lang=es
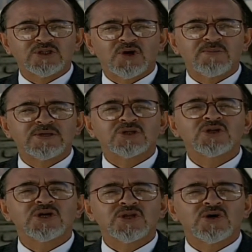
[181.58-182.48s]
nuestro
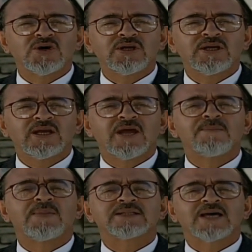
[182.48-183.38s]
episodio de hoy
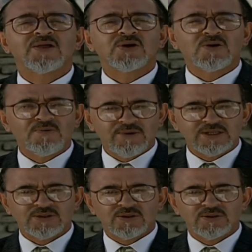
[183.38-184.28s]
en Pasado y
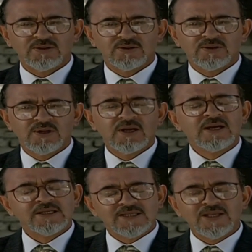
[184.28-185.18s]
Confeso.
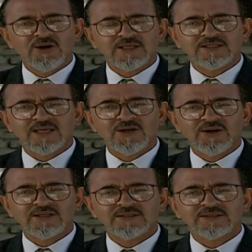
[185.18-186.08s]
Señoras y
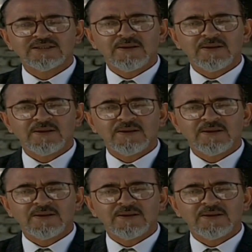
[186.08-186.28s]
señores,